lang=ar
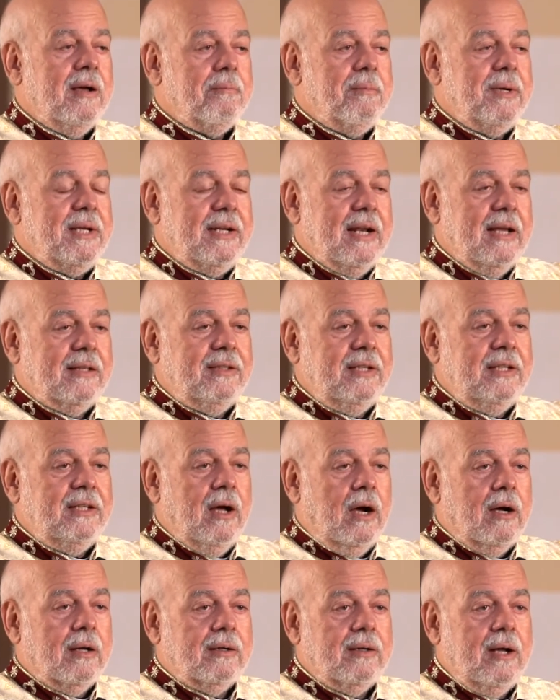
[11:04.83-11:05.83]

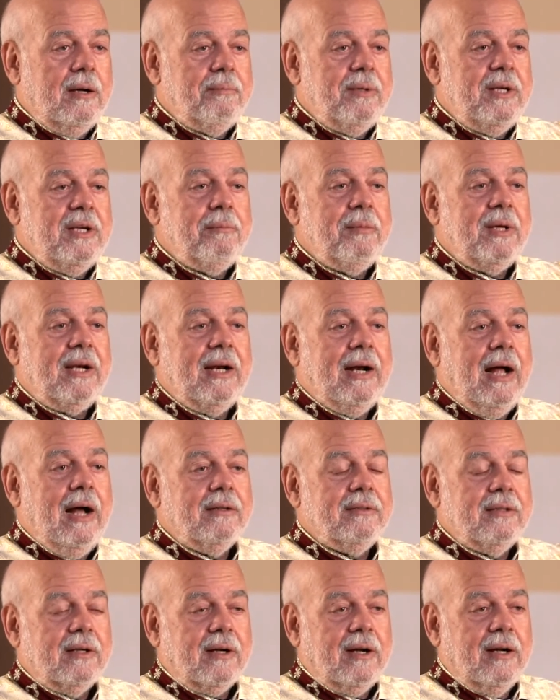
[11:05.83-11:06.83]
بينادينا الله بيه من
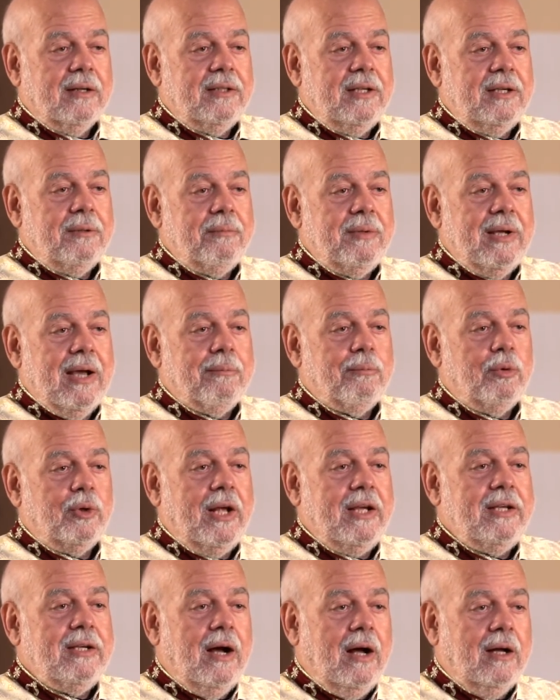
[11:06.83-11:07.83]
العهد القديم يا
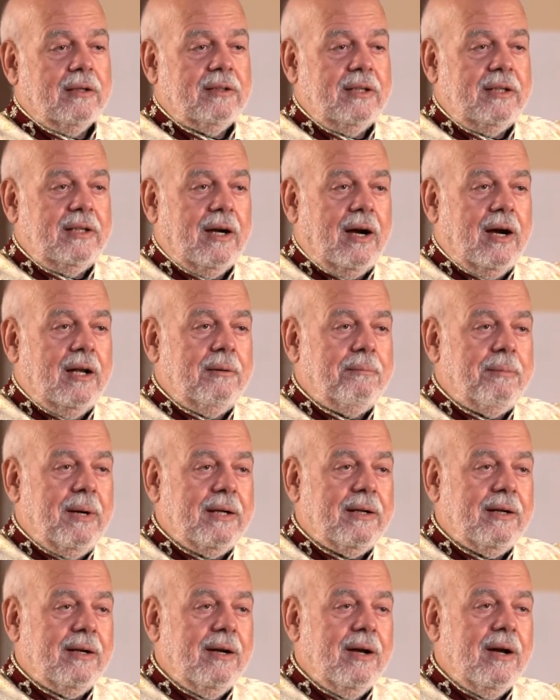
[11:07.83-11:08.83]
بني اعطني قلبك